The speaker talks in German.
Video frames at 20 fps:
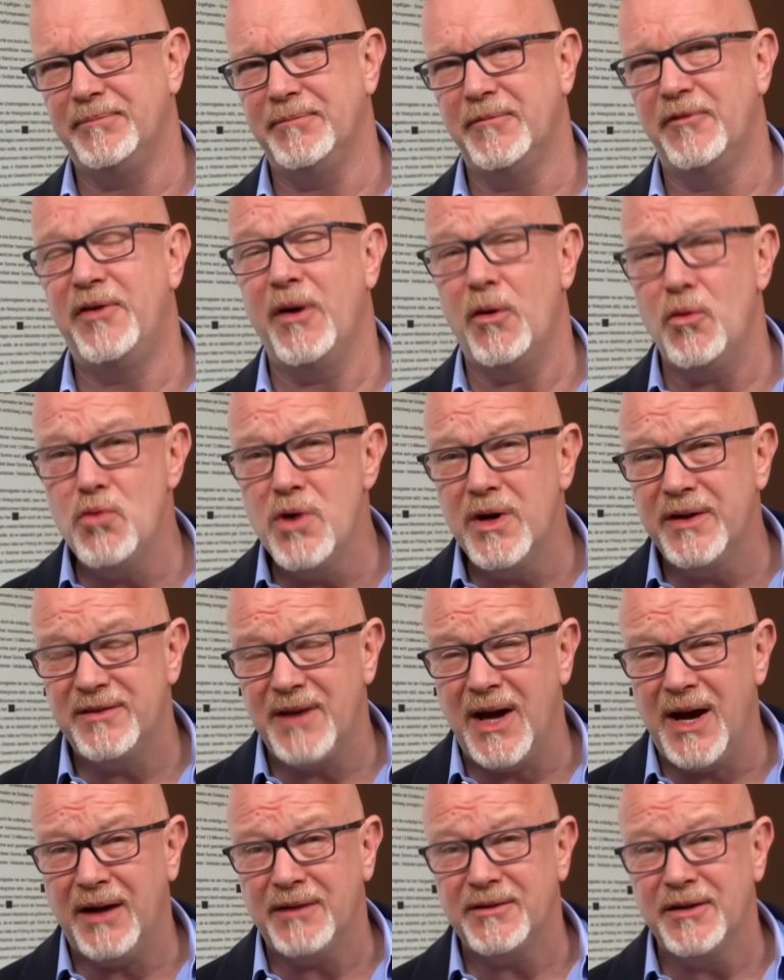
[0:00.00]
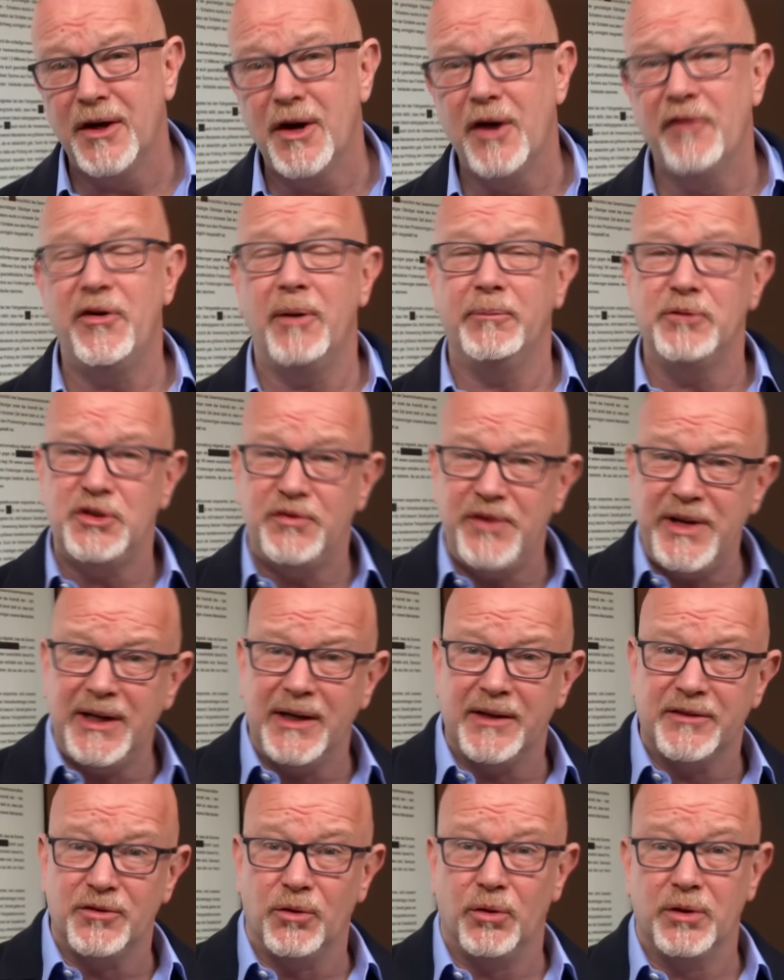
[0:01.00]
Verursacht vom
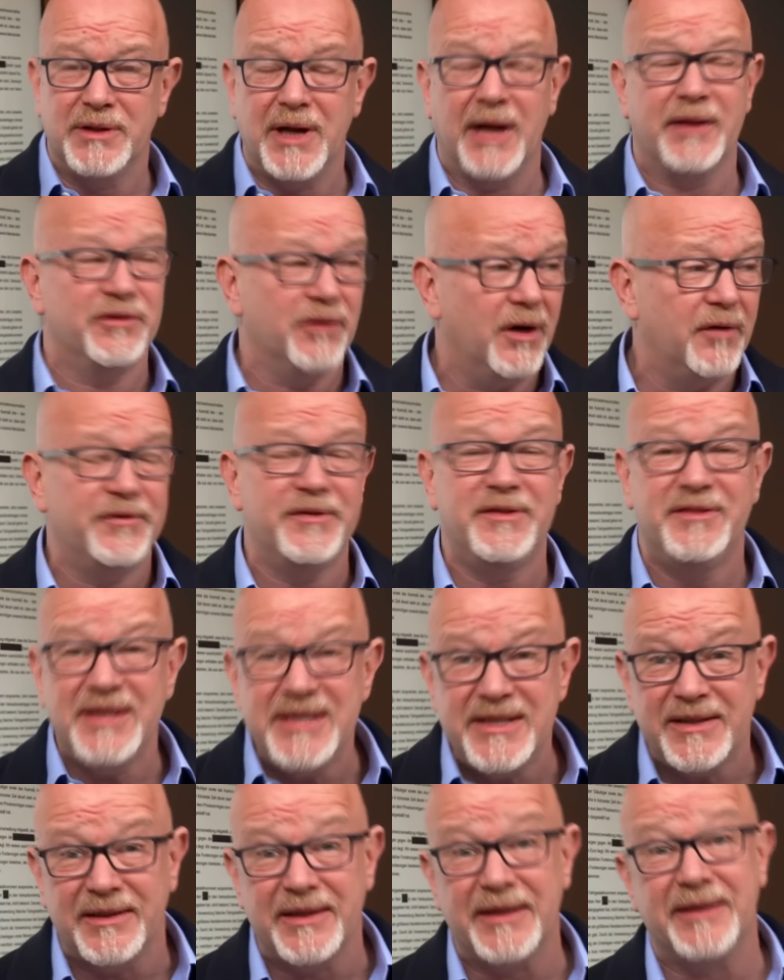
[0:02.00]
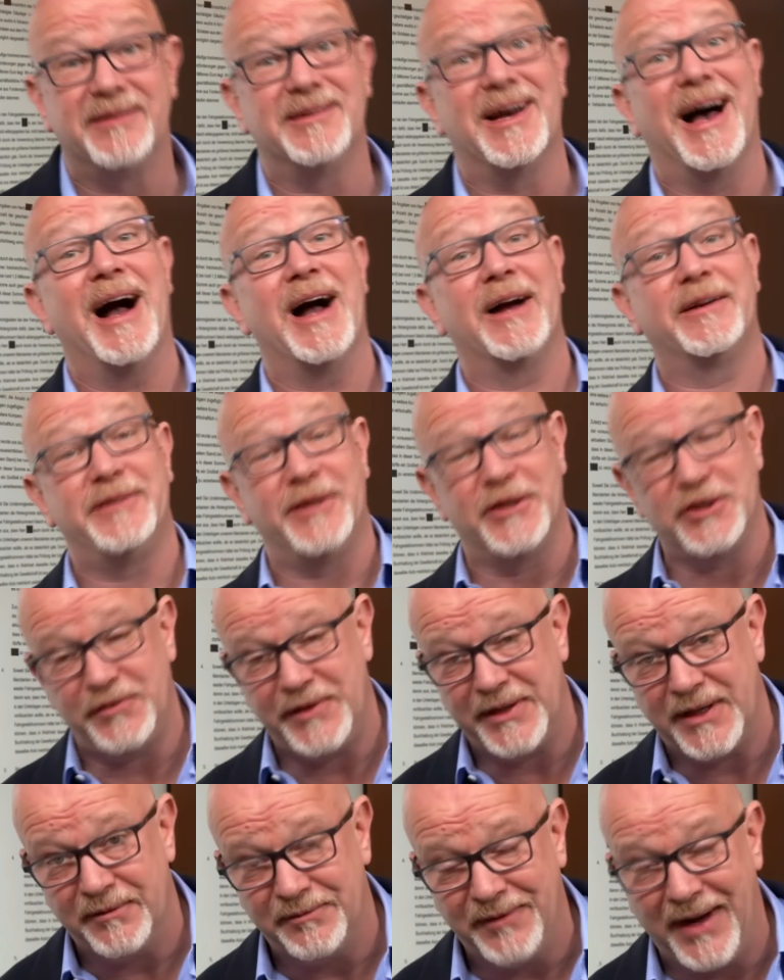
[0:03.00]
Schwiegersohn, ganz offensichtlich, sagt der
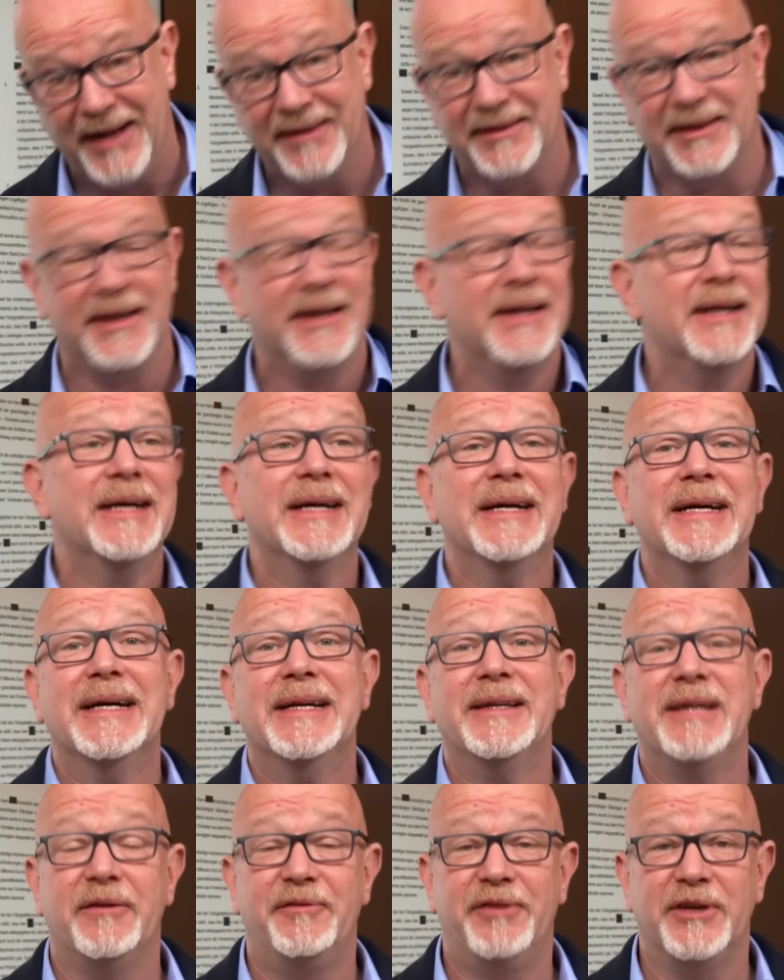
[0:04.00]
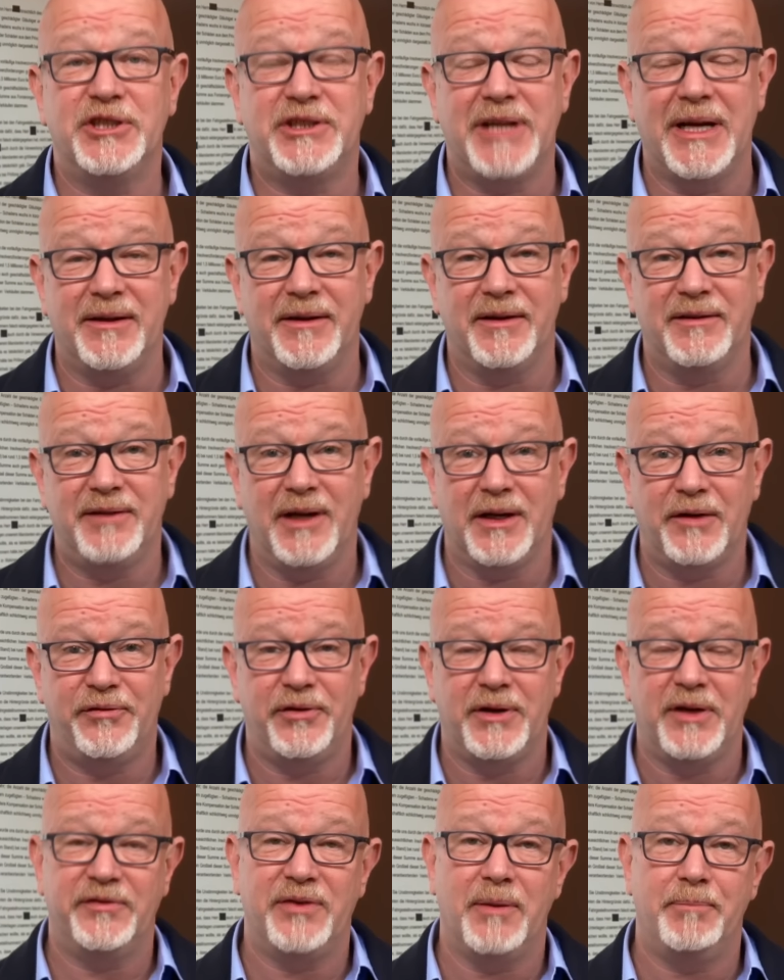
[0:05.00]
Schwiegervater, der Verständnis hat für
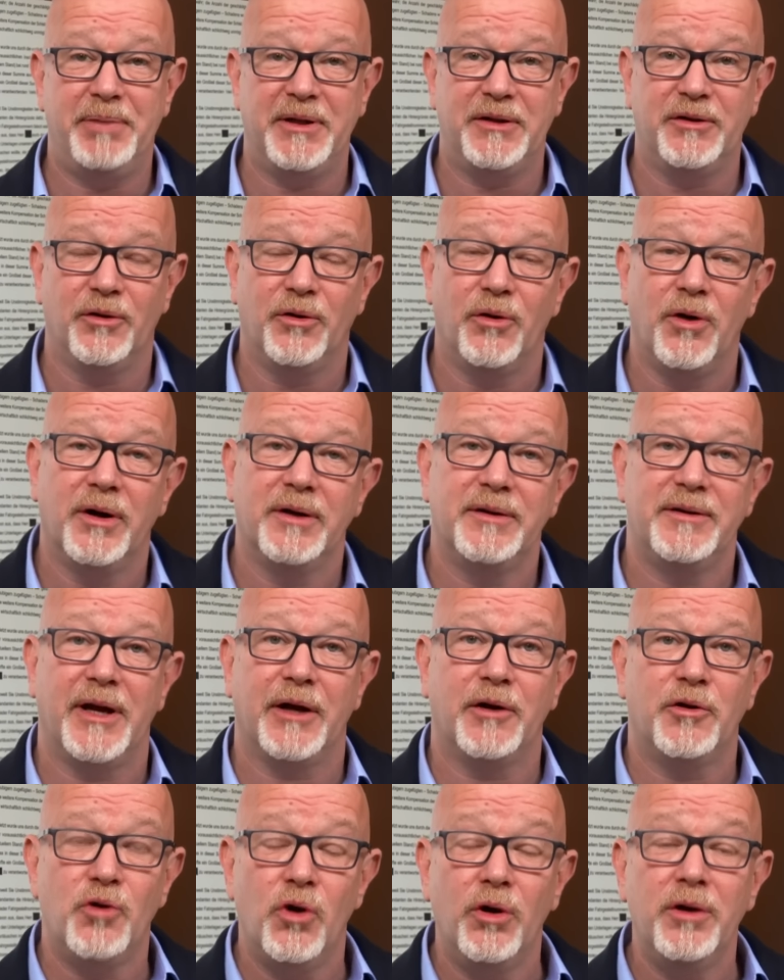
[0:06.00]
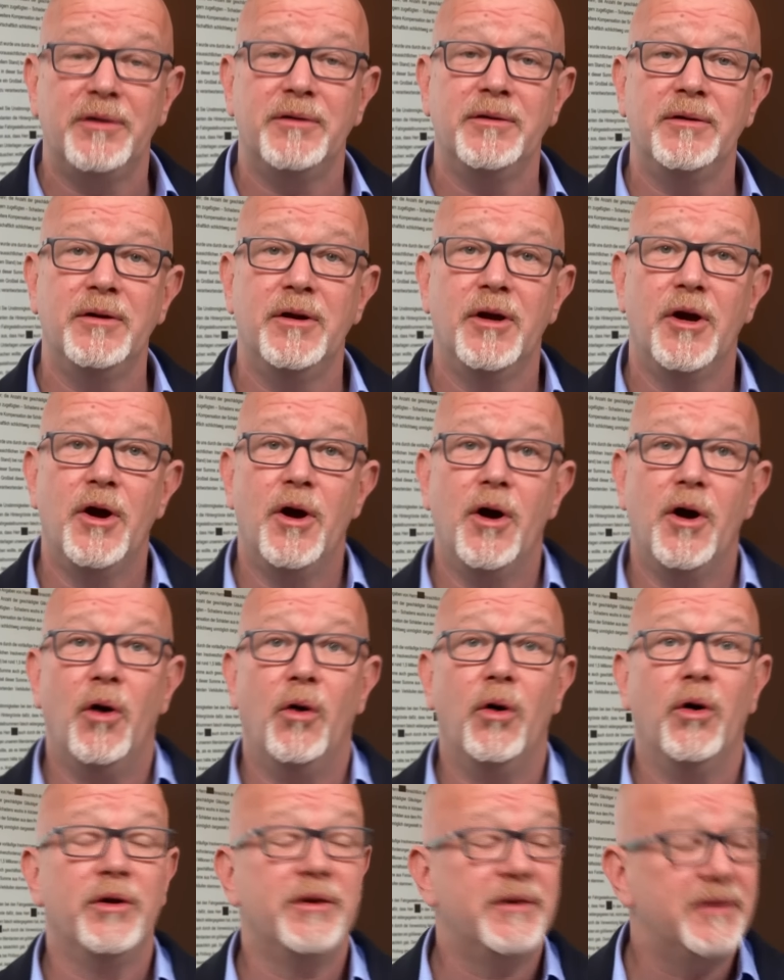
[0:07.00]
die Verbitterung der Kunden
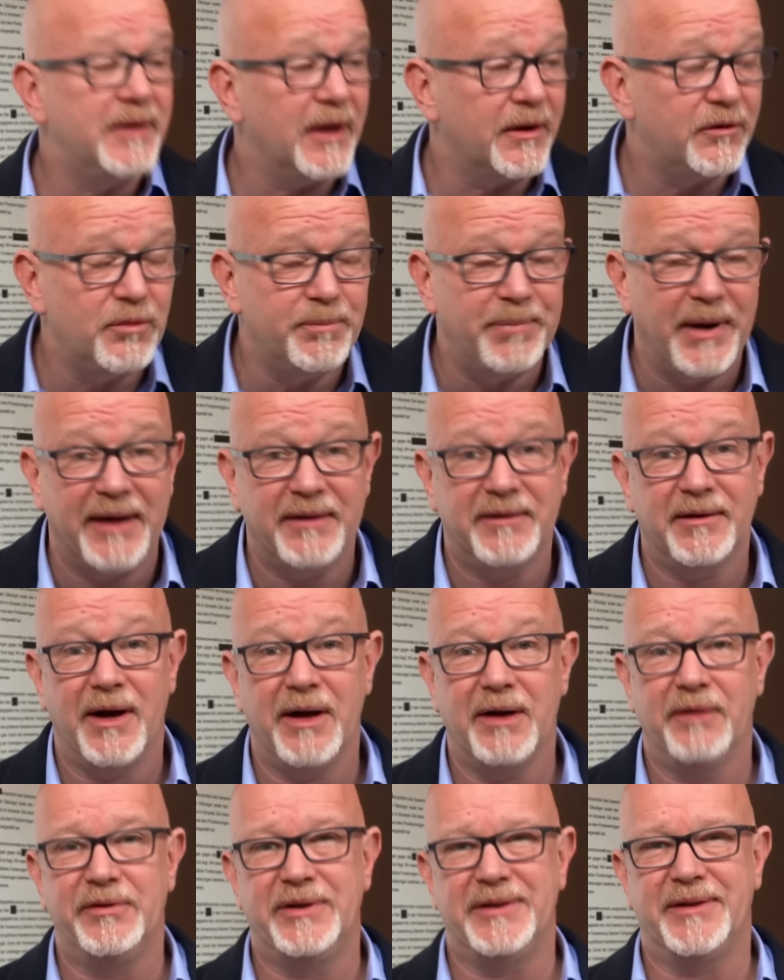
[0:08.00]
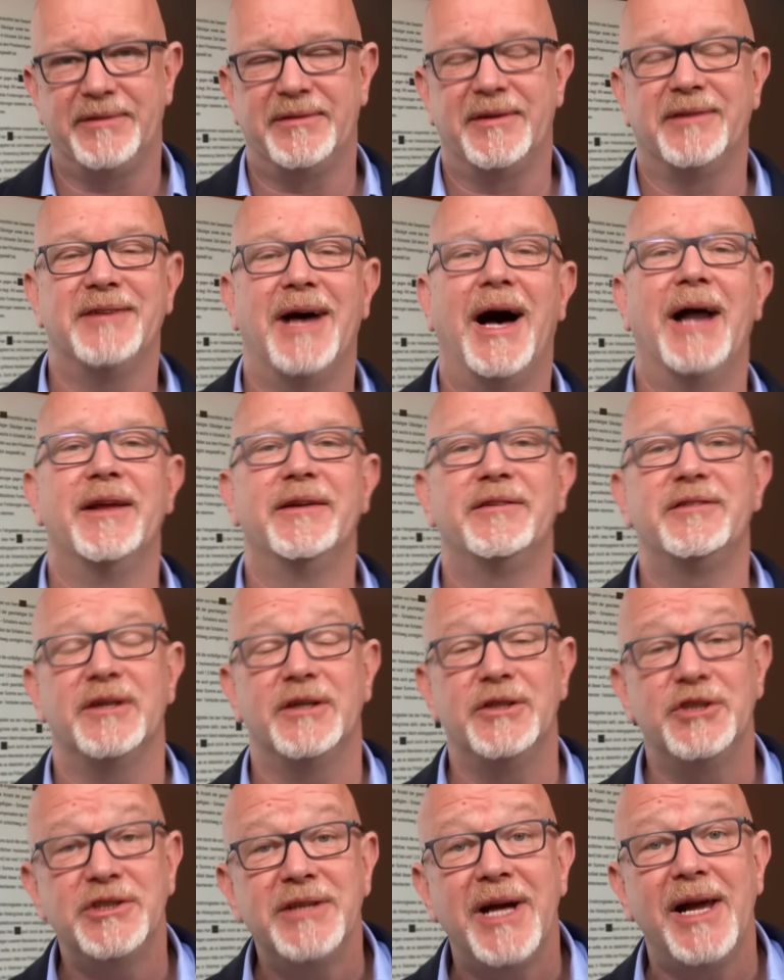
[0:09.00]
und dazu beitragen will, dass das alles
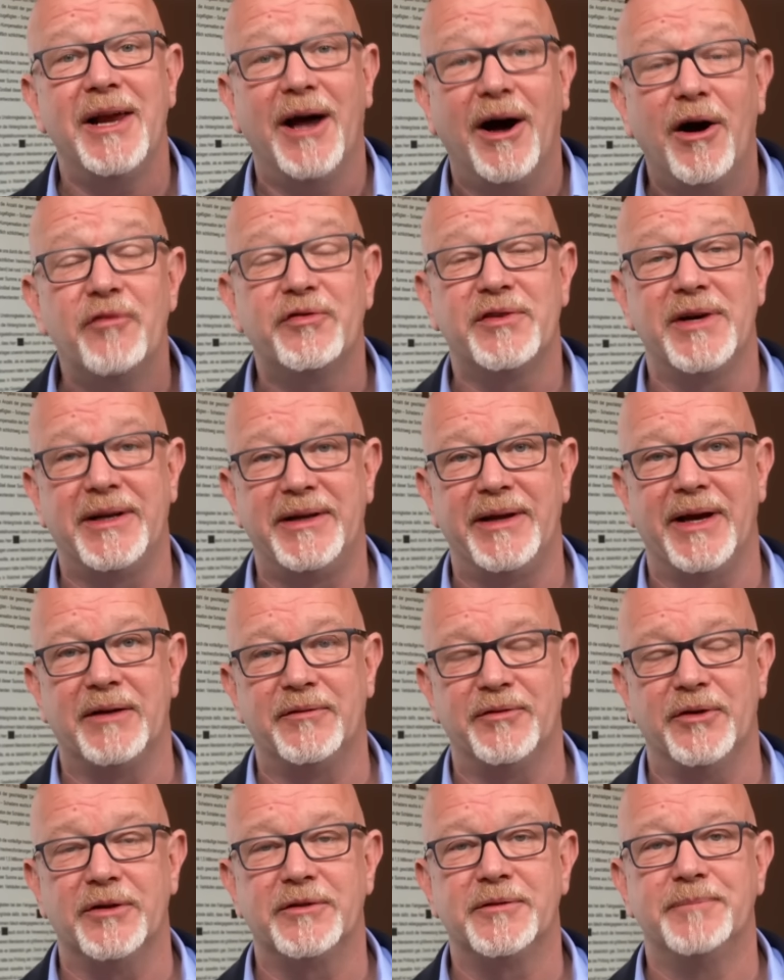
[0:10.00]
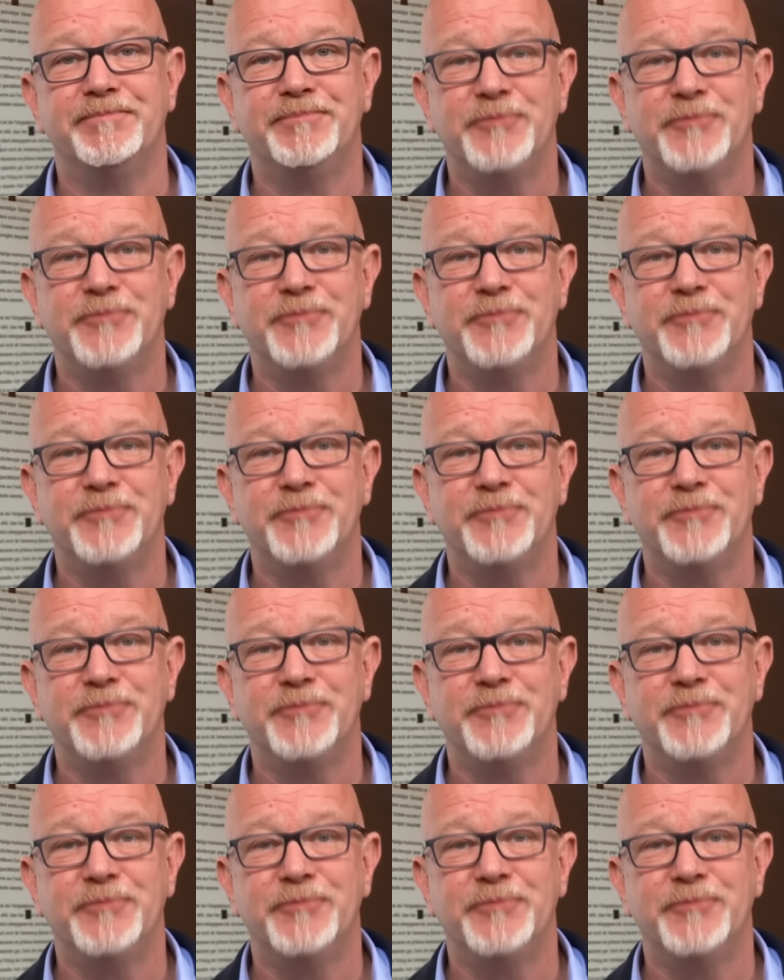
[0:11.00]
schnell aufgeklärt wird.